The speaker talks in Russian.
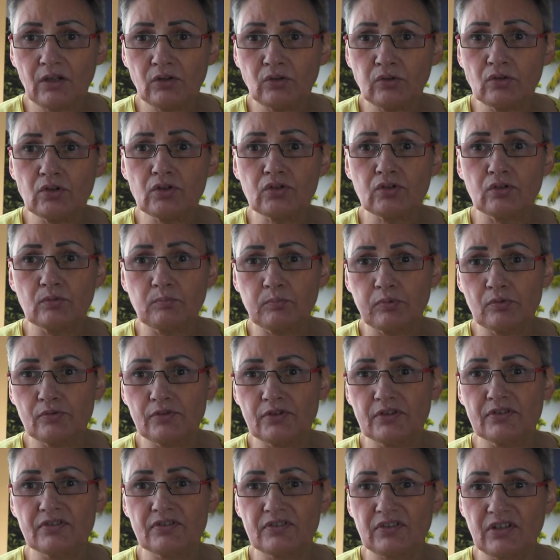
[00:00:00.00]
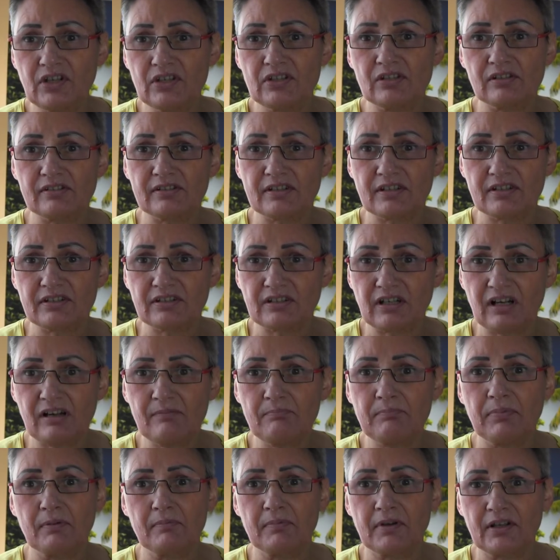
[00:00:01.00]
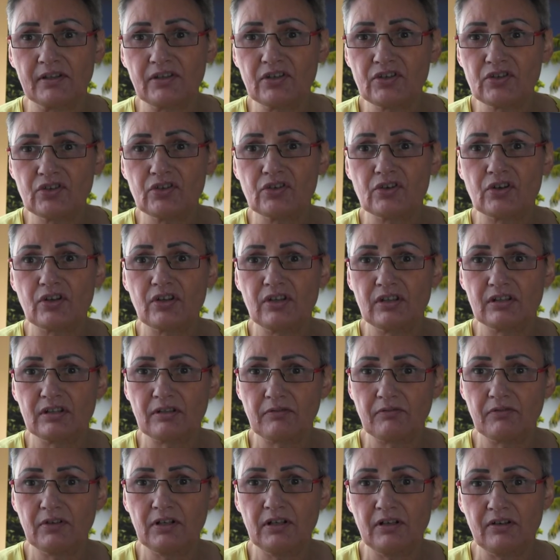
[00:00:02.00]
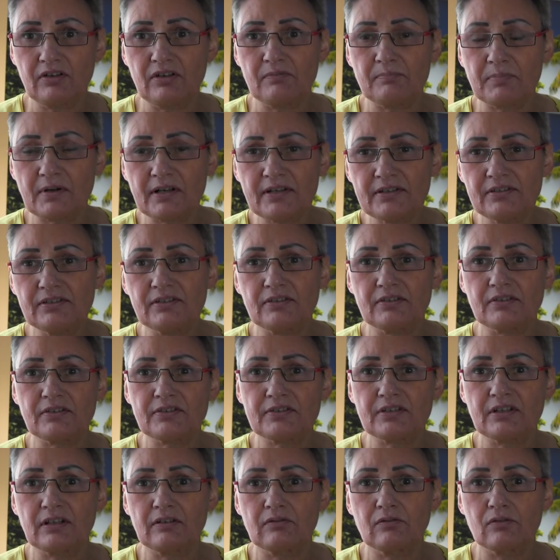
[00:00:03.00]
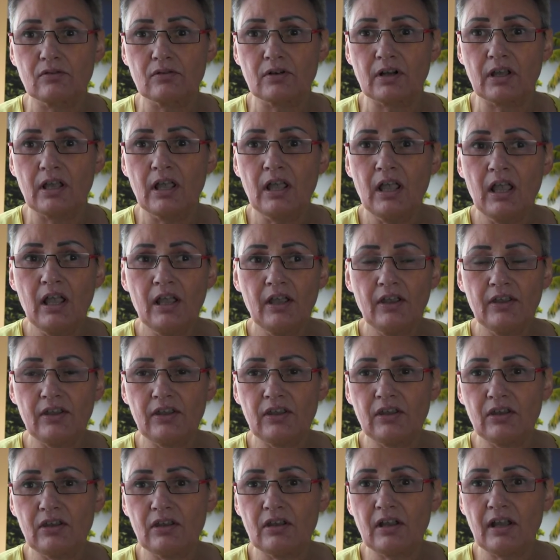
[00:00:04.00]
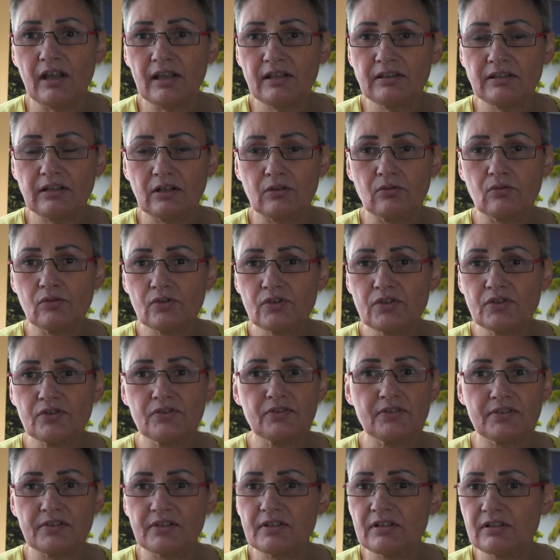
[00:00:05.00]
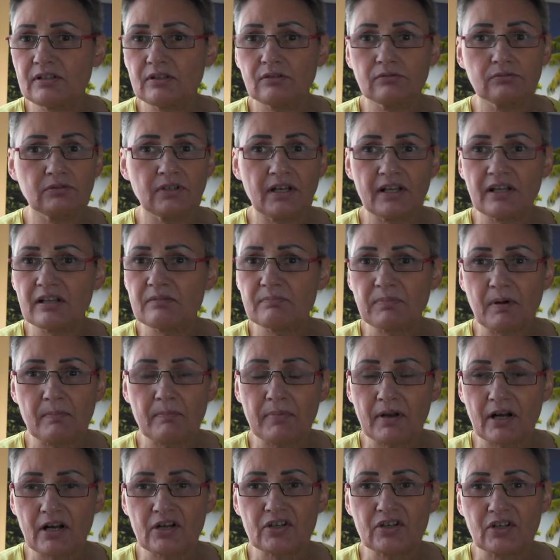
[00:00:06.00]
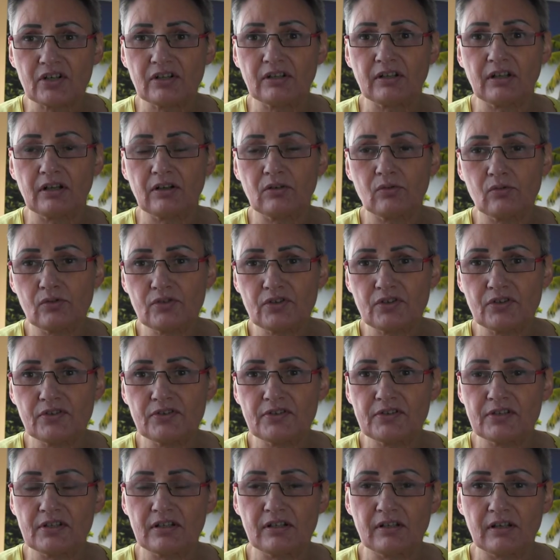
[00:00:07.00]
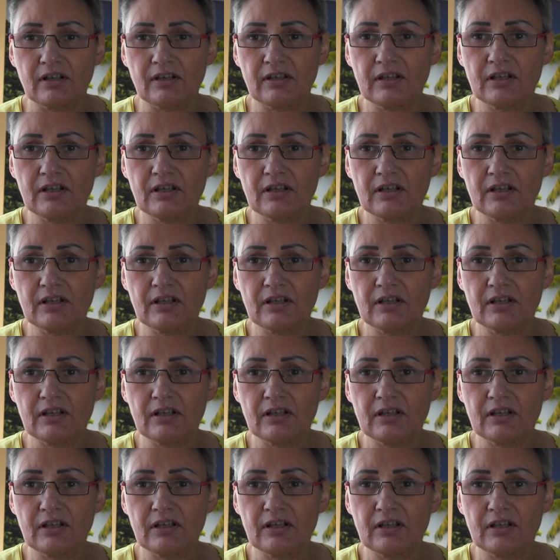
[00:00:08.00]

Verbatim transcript: то, что Путин встретился с Трампом, конечно же, они там вели не праздные разговоры, и это очень сильно ударит по Порошенко, очень сильно.